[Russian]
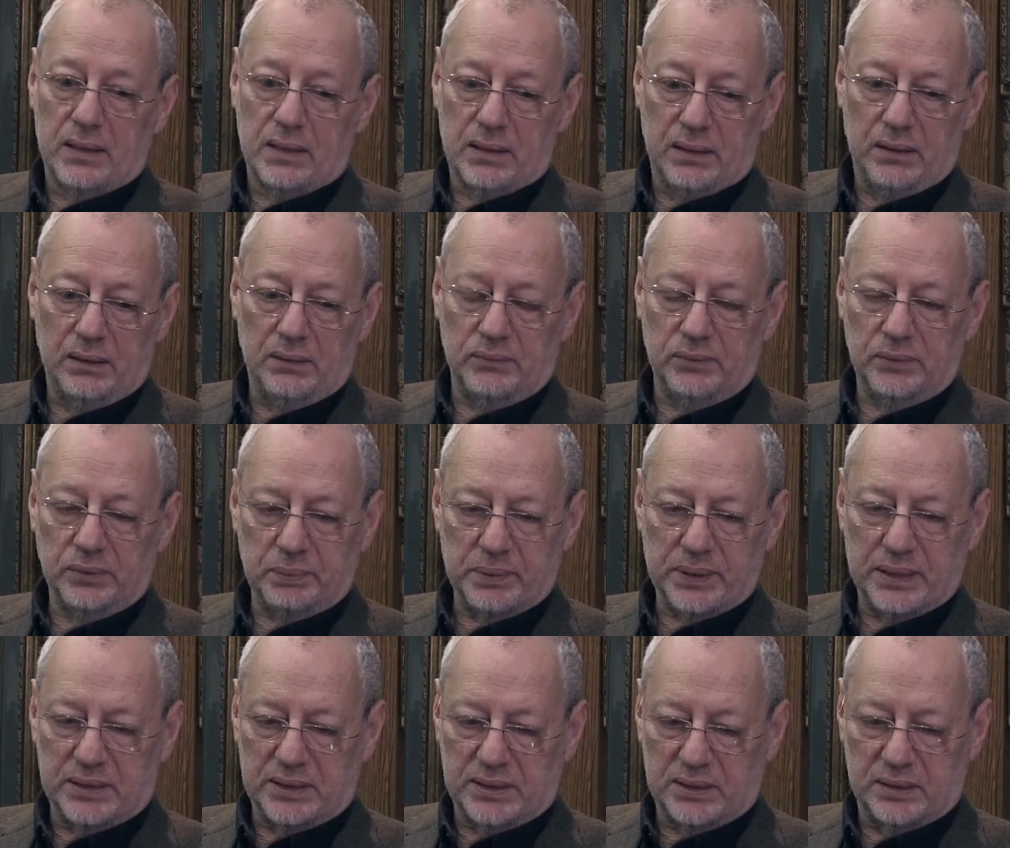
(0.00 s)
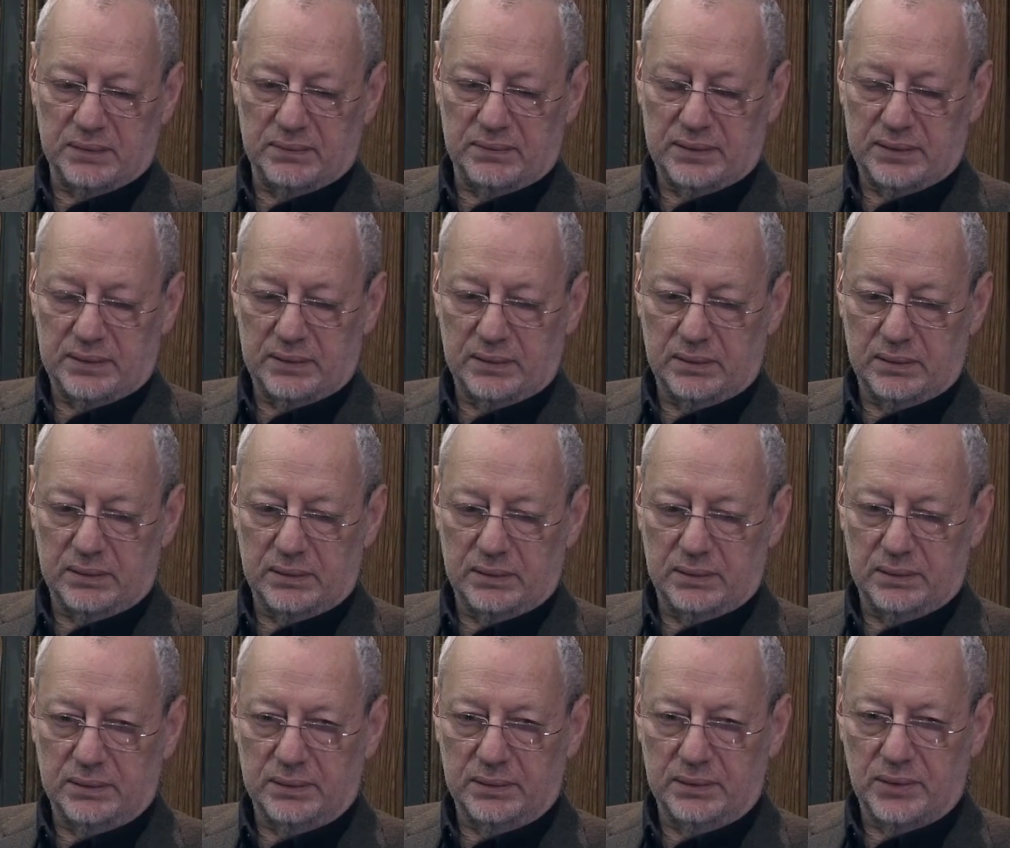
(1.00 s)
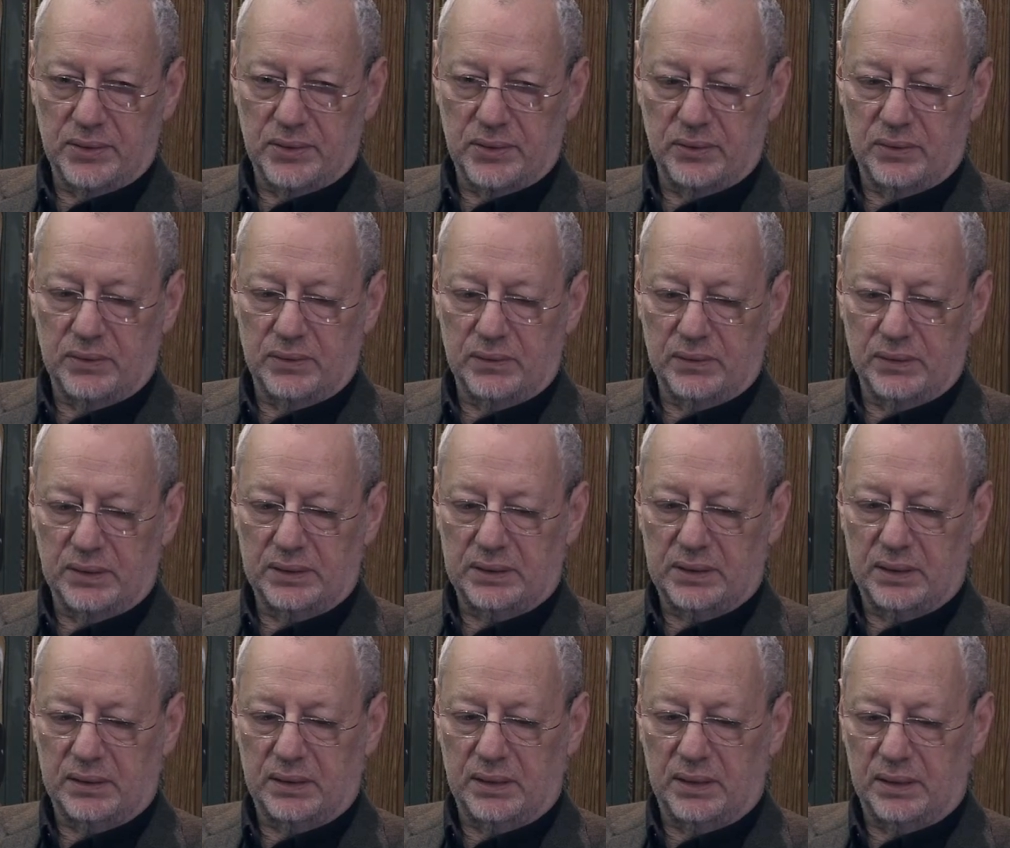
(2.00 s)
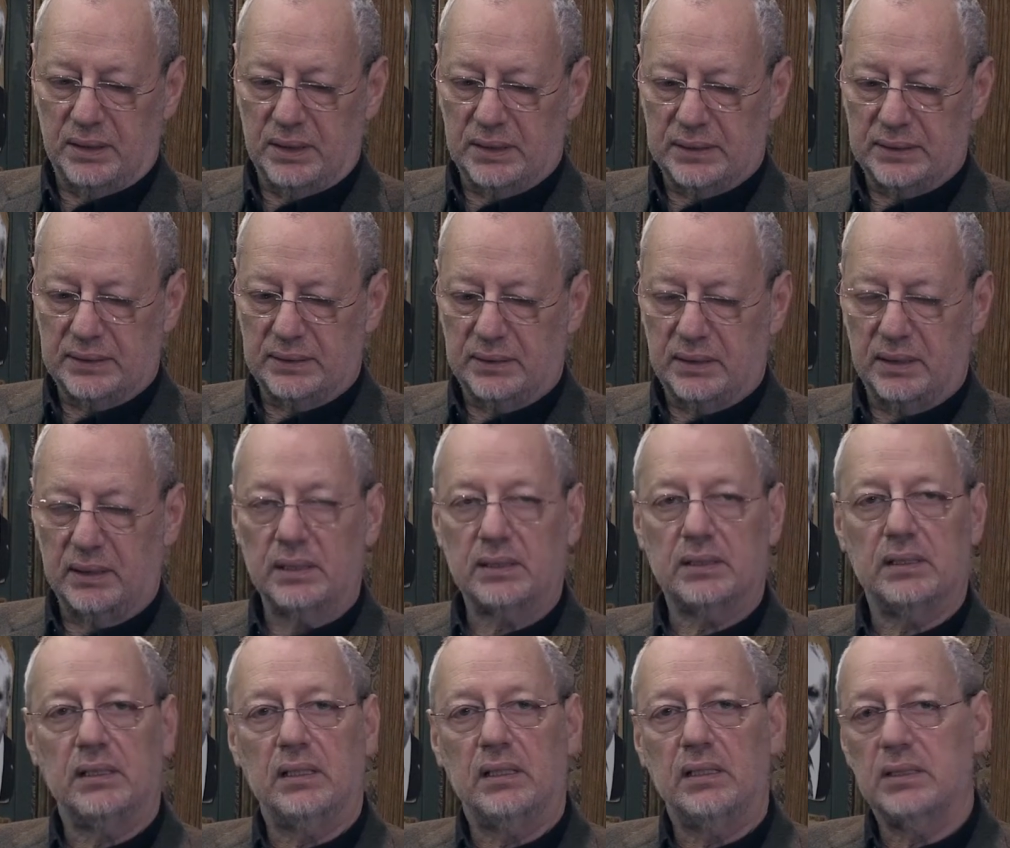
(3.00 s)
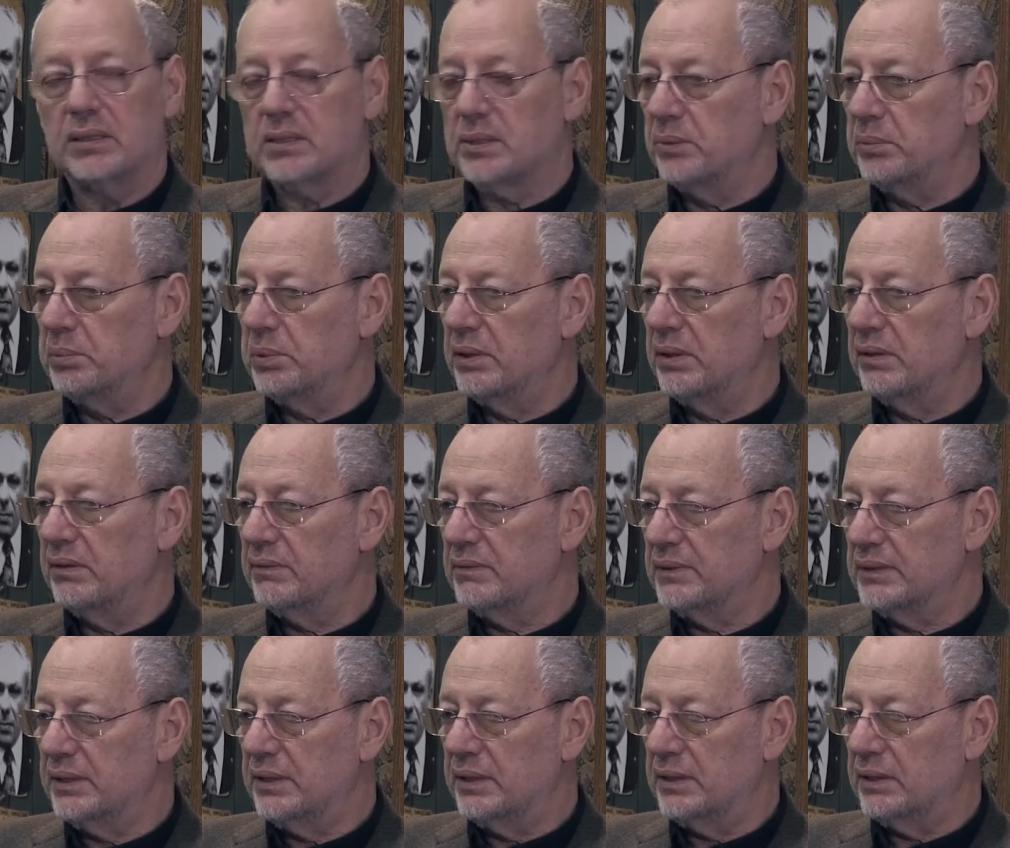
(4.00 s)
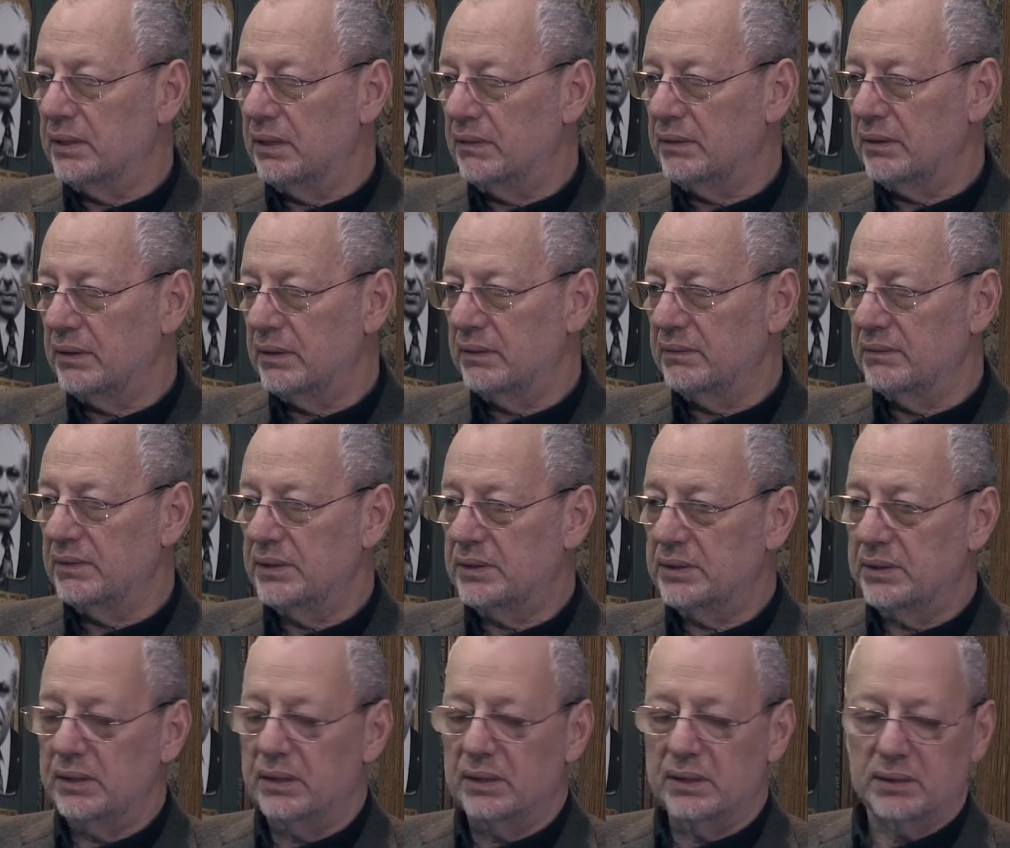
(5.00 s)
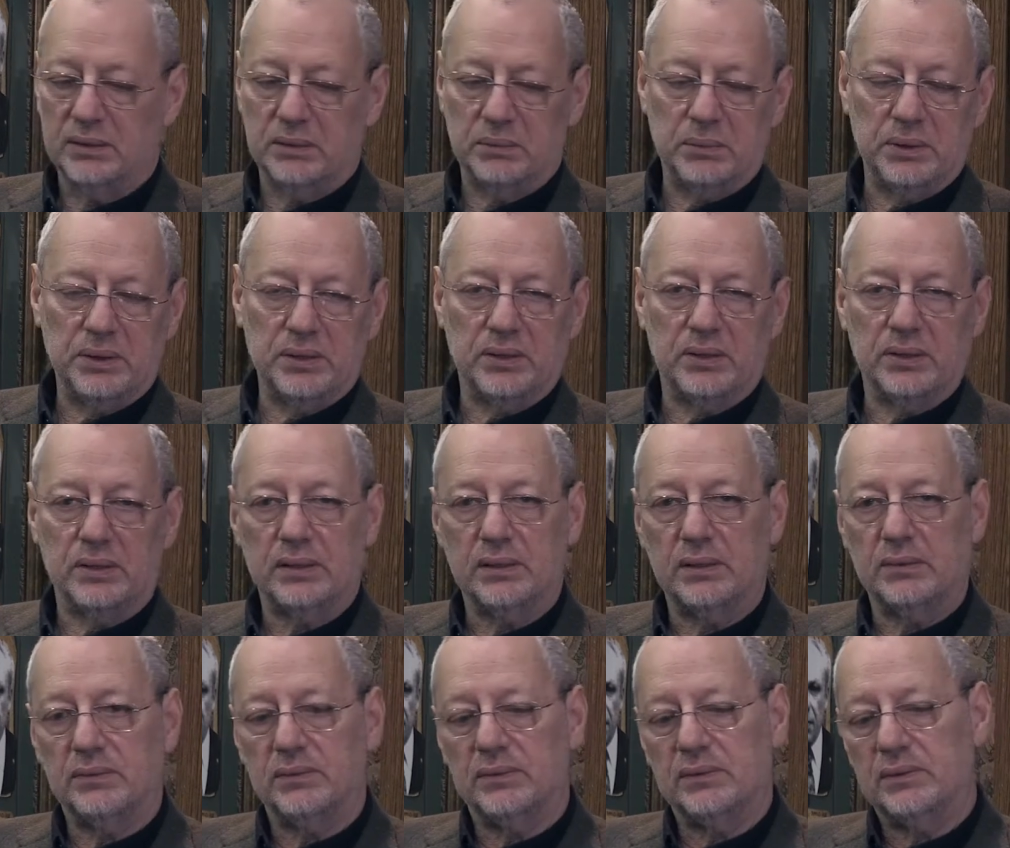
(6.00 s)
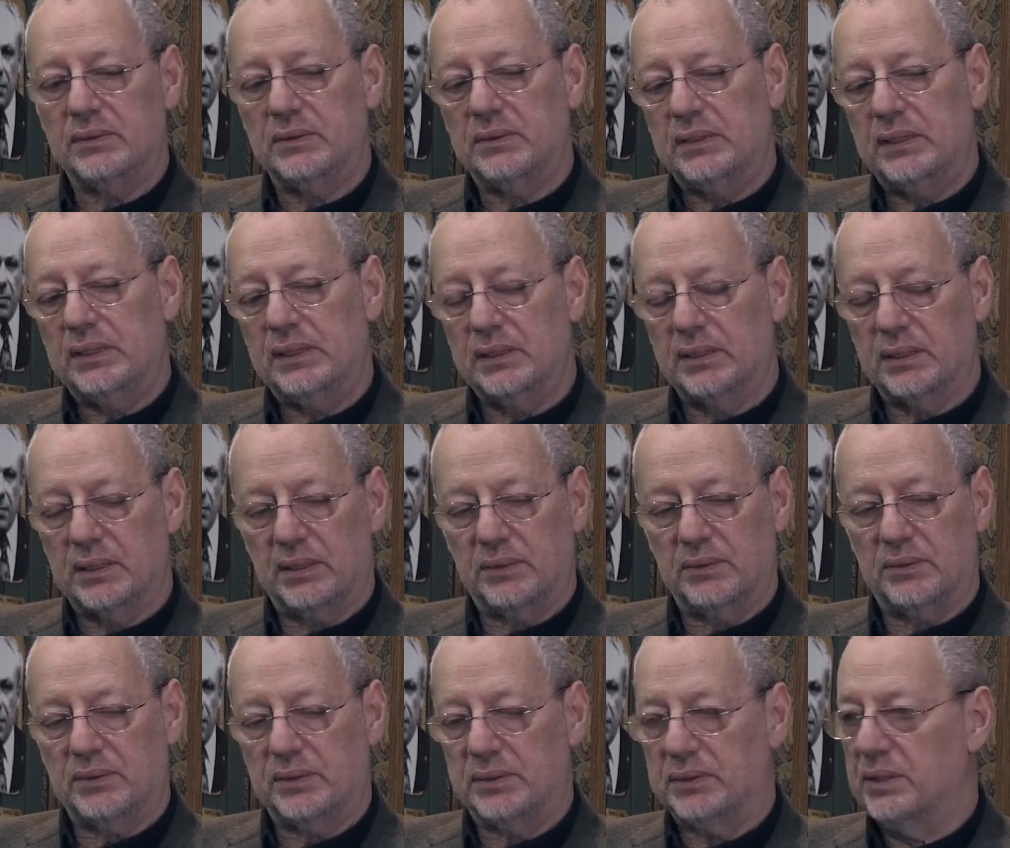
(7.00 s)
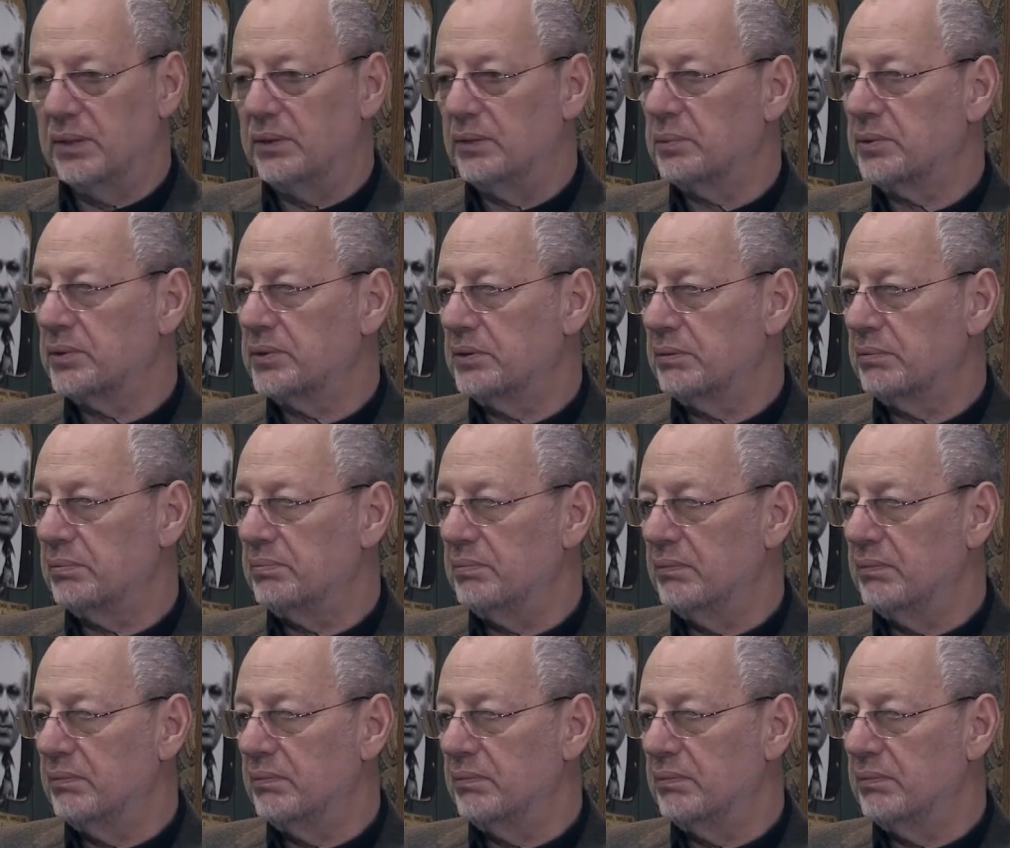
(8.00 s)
И вот показал, э, значит, есть такая редакция, редакция Елены Шубиной, вы знаете, наверное, да, ВСТ, она знаменитая э, Лена, которая издает просто